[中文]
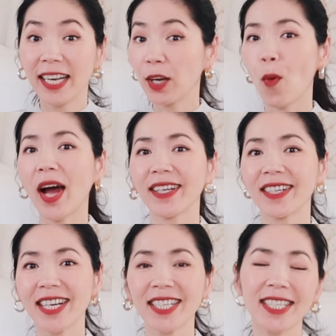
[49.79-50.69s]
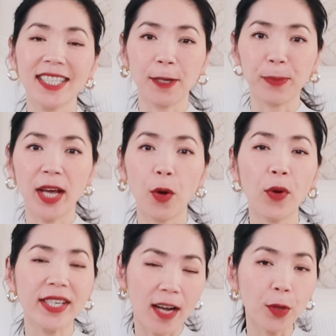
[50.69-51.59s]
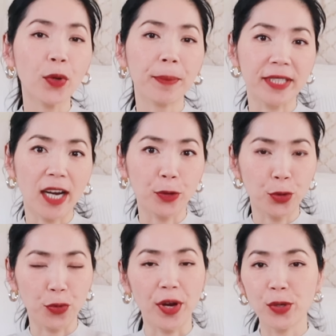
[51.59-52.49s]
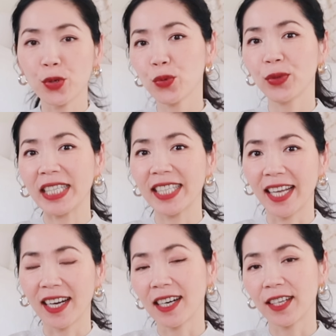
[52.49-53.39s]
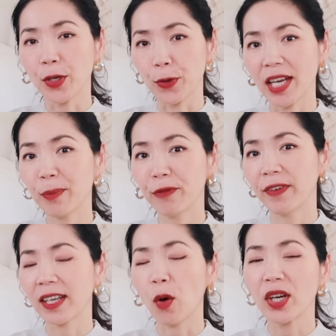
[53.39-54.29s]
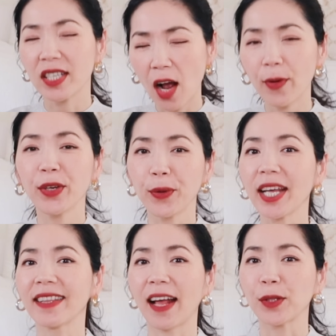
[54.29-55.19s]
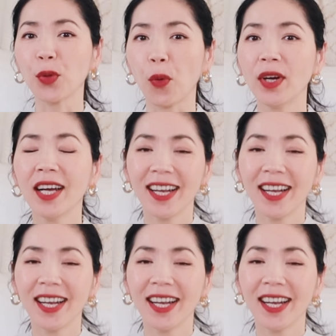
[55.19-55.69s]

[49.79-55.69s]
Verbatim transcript: 另外呢，这一期影片会相对比较学术一点，可能有些部分呢会稍微有一点难懂，